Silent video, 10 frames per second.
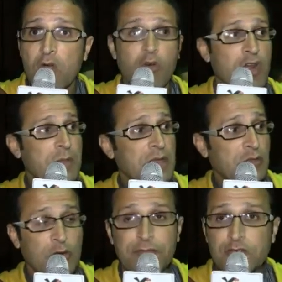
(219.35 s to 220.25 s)
واللي
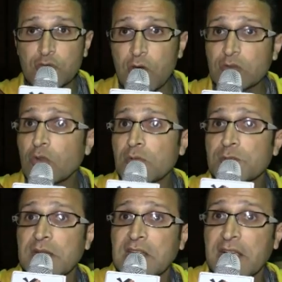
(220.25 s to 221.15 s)
بيقتلوا في الصور دول
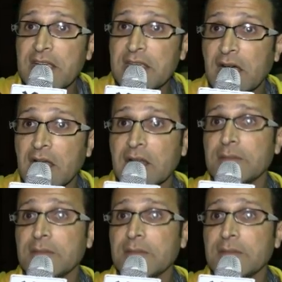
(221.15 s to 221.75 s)
مش بلطجيه